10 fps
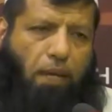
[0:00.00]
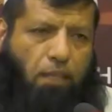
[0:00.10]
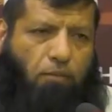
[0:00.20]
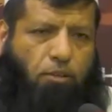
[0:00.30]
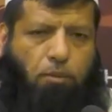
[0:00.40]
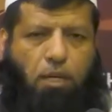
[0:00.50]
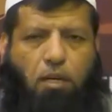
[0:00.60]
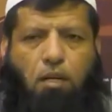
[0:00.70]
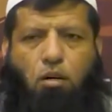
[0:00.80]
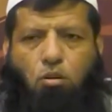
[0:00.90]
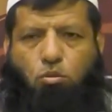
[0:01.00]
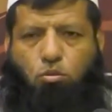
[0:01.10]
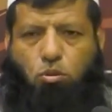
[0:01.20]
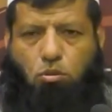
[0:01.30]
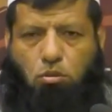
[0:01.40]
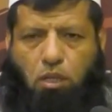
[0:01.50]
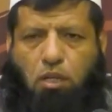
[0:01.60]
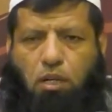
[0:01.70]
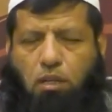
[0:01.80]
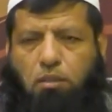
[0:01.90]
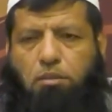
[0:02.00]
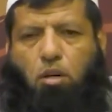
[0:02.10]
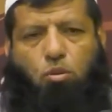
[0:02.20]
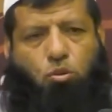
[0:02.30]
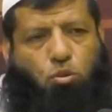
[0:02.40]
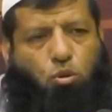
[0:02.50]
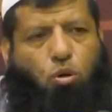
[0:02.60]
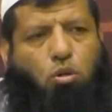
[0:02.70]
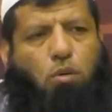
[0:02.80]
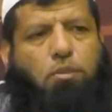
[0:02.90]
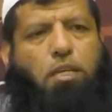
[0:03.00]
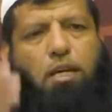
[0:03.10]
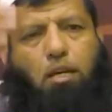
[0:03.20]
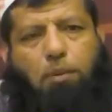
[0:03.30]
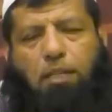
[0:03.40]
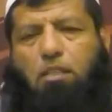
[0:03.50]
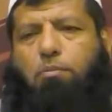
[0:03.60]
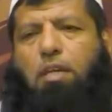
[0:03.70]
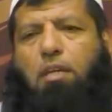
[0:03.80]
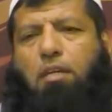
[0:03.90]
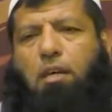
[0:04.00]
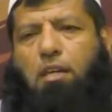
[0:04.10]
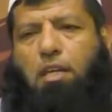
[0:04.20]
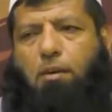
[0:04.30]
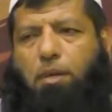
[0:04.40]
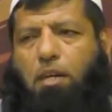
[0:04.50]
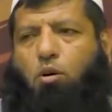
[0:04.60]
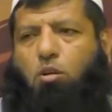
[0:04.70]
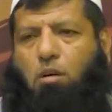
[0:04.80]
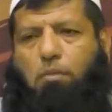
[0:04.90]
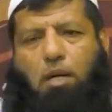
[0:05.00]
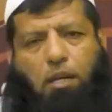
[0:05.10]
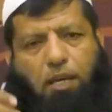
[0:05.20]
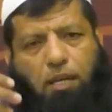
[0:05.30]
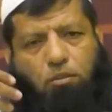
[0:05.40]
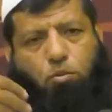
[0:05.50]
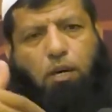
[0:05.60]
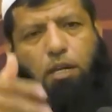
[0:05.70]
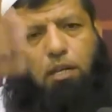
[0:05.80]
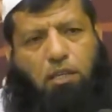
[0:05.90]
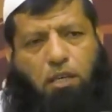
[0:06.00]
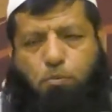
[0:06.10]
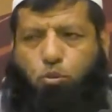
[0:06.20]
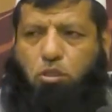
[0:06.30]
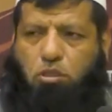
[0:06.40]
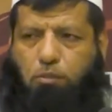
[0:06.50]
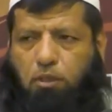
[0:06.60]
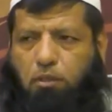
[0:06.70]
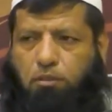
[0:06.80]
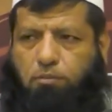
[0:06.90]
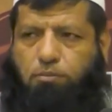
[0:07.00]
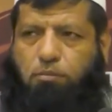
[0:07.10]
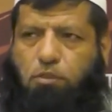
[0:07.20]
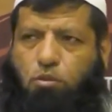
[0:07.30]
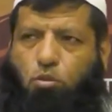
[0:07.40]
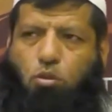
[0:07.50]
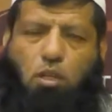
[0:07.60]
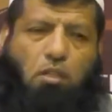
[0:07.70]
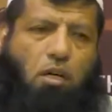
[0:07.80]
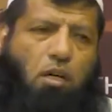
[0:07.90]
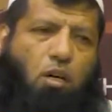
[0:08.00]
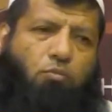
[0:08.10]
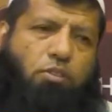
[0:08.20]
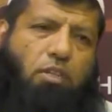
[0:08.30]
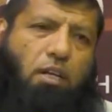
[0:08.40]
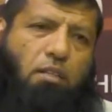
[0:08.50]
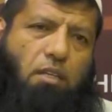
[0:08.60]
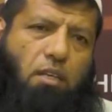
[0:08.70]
पैदा फरमाया और उनको रखा और उनको हुक्म दिया कि इबादत मेरी करनी है मेरा हुक्म मानना है तुम्हारे लिए है पूरी ज़मीन तो उन्होंने दंगा और फसाद